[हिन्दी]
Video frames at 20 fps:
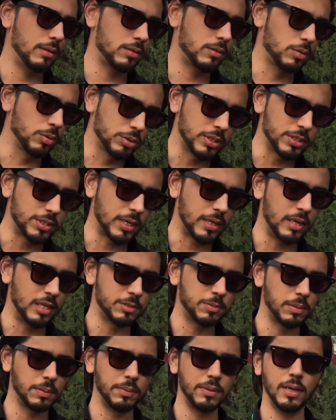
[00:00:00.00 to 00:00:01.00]
दूसरे चैनल
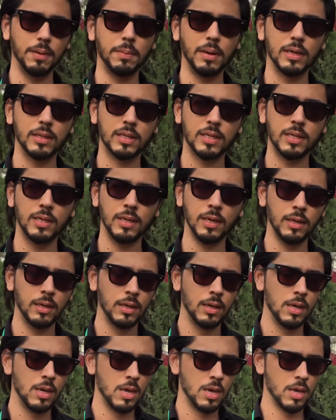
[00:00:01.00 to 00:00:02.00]
से भी यही बात की है
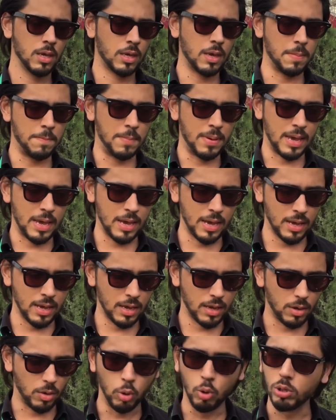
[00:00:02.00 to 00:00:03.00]
कि
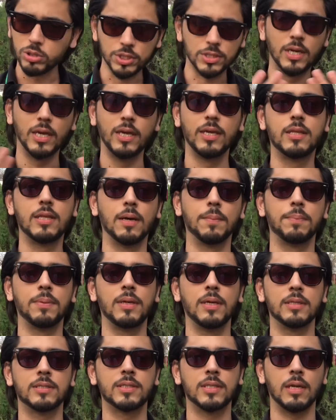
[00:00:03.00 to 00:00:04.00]
मैं होस्ट नहीं था
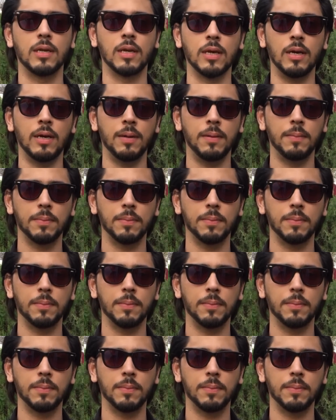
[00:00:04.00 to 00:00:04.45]
पीएसएल का